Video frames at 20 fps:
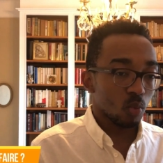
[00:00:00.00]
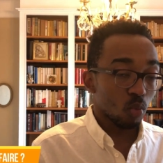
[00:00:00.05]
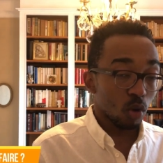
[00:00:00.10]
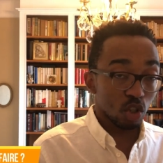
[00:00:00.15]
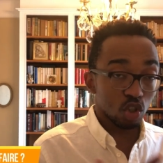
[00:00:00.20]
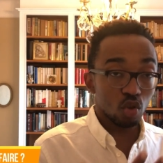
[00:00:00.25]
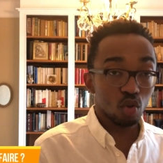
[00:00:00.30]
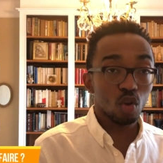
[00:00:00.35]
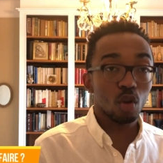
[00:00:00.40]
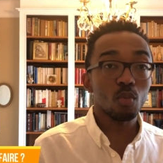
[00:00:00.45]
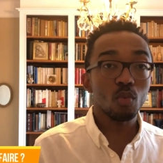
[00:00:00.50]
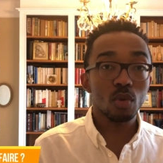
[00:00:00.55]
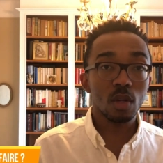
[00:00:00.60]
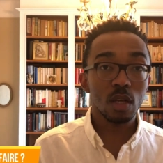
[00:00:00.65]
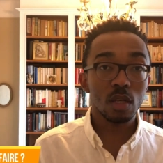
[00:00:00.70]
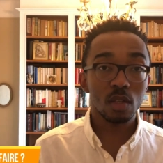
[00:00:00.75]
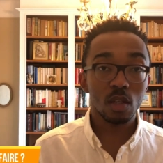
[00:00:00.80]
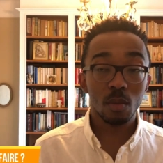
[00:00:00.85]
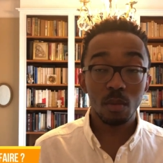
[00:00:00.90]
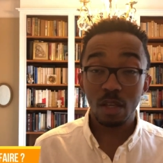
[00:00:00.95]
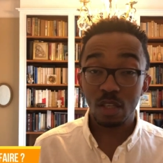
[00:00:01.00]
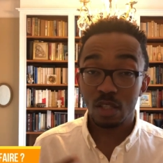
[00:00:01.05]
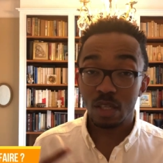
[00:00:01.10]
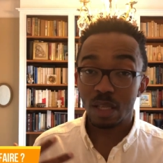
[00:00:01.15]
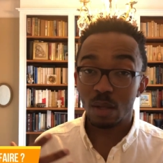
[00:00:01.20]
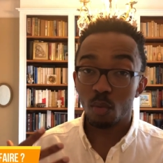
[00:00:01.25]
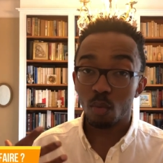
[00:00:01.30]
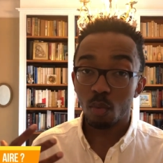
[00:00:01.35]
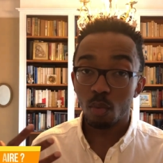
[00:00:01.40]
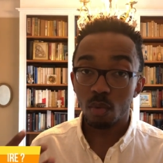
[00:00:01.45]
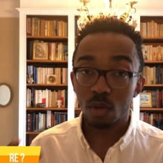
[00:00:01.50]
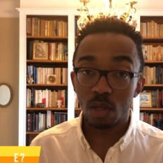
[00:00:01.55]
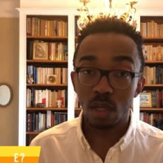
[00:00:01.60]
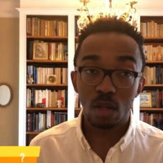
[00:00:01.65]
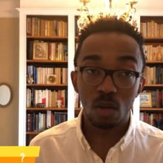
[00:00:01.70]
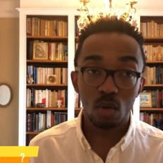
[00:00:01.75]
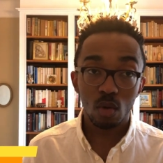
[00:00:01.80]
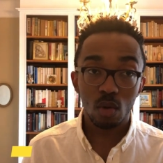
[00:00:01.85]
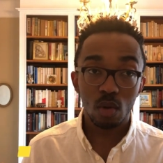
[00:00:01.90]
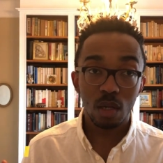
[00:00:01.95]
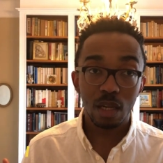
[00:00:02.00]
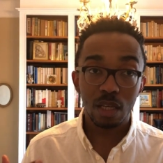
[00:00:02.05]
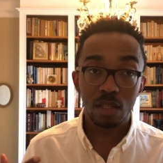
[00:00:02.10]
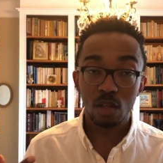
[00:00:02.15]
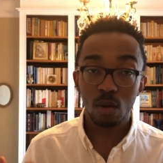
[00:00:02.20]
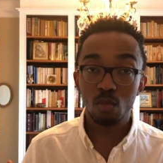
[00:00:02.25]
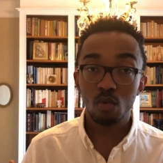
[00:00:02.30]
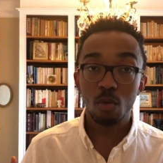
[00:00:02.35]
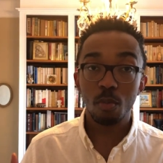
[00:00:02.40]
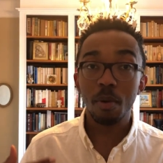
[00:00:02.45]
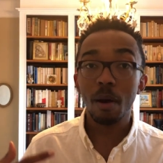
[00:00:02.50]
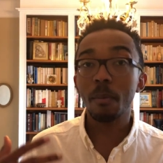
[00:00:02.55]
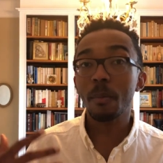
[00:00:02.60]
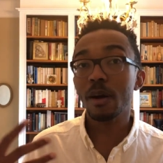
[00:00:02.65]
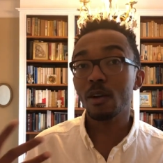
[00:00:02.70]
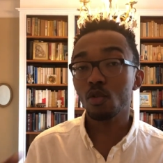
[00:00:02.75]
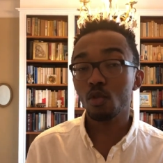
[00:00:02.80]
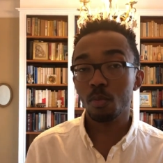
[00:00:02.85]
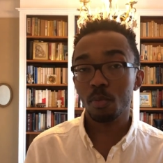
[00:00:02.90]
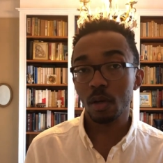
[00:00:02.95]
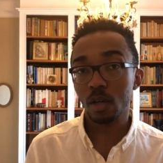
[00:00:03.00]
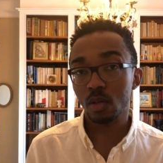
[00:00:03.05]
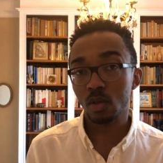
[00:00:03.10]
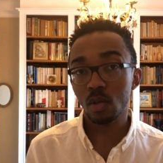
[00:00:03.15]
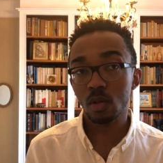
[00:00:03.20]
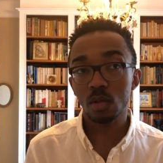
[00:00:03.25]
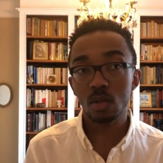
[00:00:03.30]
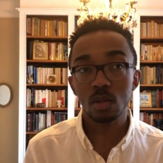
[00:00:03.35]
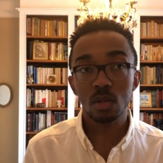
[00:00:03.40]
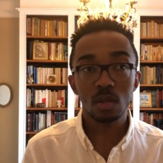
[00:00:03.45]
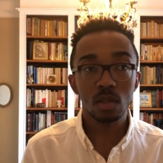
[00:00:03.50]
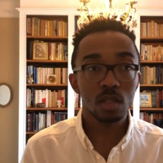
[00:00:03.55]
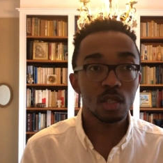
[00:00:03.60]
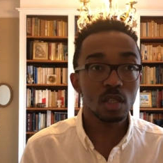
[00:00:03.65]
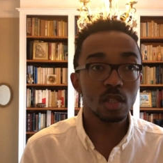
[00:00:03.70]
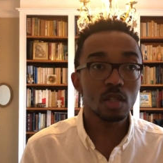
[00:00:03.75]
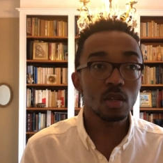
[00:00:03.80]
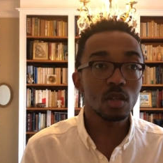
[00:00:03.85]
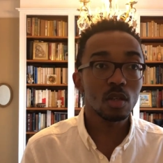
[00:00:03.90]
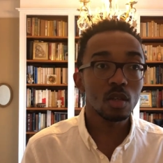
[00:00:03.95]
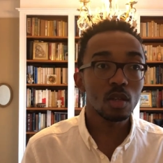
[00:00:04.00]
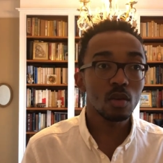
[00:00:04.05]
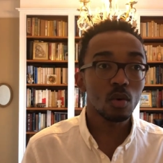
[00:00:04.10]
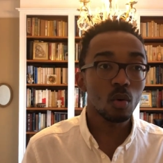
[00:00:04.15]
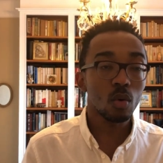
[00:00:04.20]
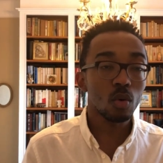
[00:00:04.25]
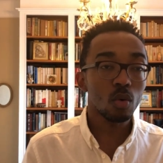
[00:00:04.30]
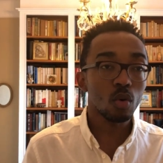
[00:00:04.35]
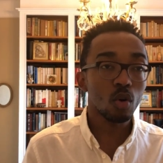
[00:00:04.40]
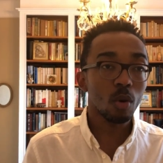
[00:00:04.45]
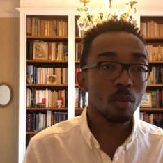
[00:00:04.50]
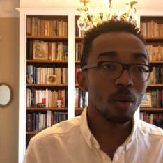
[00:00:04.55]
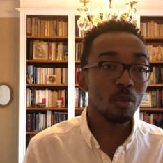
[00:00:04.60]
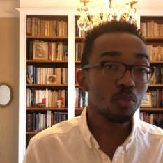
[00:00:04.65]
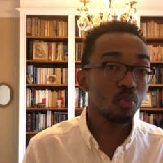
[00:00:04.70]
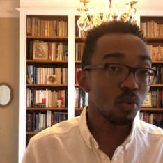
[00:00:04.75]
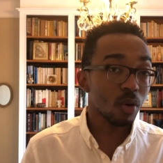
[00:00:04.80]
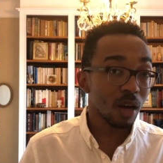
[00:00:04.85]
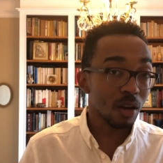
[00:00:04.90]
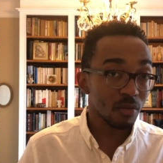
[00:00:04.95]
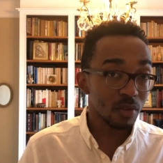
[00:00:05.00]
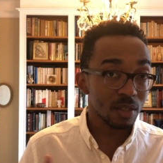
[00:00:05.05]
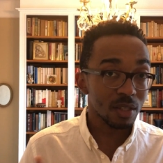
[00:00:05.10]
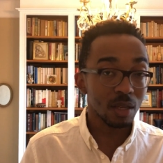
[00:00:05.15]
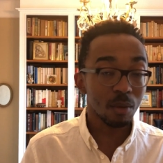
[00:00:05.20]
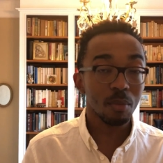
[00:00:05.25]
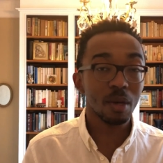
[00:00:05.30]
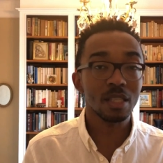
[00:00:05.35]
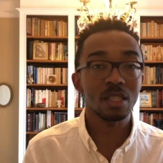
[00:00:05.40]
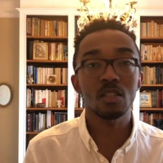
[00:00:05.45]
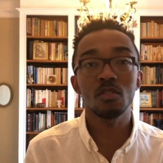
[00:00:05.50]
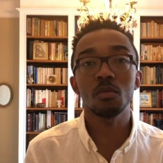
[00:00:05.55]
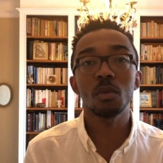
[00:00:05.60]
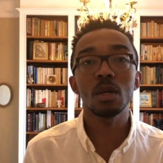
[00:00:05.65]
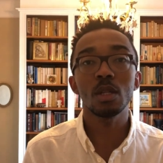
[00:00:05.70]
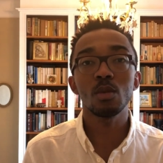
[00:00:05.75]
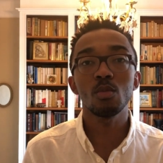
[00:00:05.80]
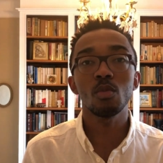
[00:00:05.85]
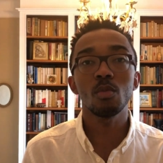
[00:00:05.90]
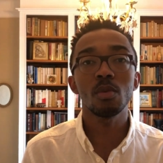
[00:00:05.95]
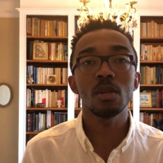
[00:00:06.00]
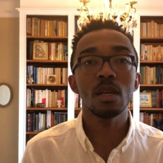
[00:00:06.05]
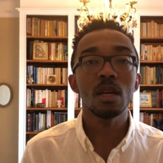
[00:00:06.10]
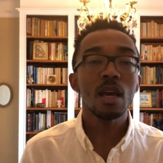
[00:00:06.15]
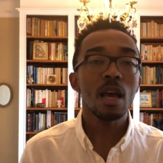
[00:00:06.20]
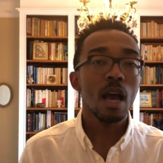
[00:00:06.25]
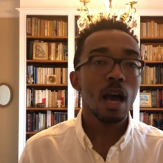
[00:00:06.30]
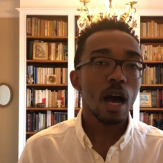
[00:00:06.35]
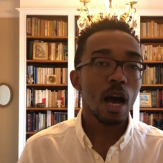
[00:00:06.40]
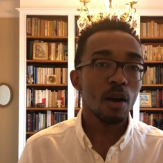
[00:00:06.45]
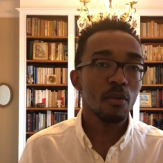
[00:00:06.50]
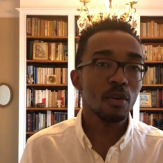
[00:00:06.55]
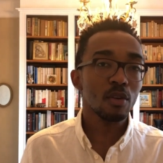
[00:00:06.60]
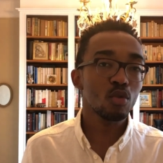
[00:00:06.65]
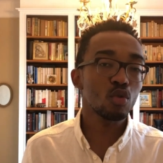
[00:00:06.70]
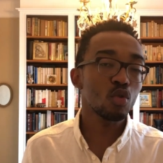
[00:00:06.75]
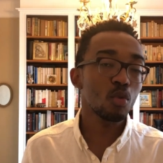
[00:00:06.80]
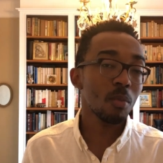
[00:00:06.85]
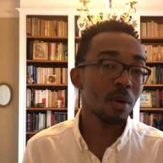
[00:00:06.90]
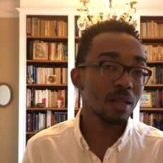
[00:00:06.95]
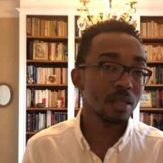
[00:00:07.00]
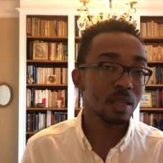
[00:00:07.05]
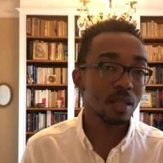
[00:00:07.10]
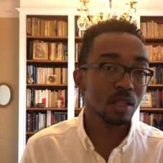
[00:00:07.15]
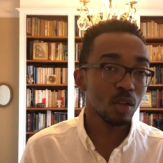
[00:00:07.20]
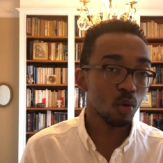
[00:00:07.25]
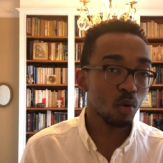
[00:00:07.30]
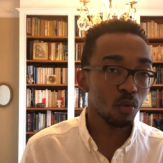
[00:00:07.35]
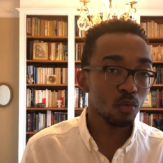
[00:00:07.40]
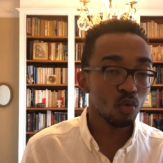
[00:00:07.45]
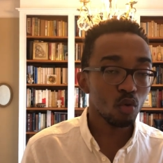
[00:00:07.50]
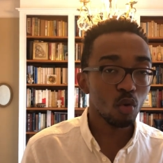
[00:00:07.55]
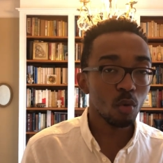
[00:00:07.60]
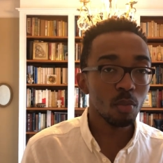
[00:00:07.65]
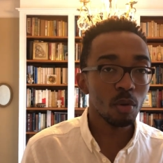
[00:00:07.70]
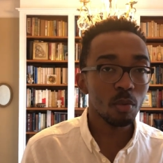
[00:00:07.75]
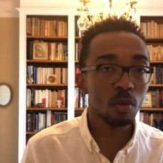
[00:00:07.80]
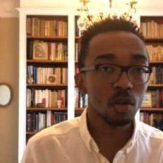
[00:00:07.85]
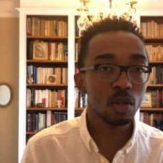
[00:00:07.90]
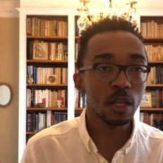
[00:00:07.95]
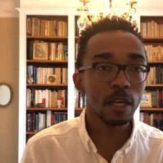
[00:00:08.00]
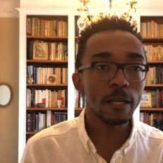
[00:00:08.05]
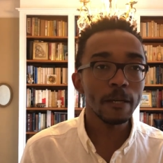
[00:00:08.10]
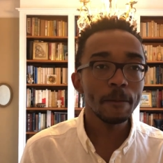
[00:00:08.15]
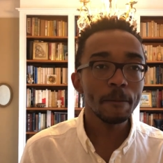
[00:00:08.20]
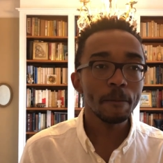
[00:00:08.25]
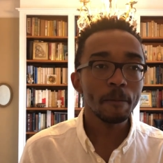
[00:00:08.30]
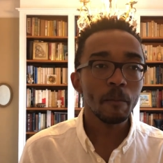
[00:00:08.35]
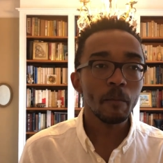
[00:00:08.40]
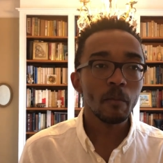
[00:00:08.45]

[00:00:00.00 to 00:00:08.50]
moi, je te donne mon exemple et c'est l'exemple de pas mal de personnes qui ont quand même pu investir massivement en immobilier afin de se bâtir des revenus complémentaires.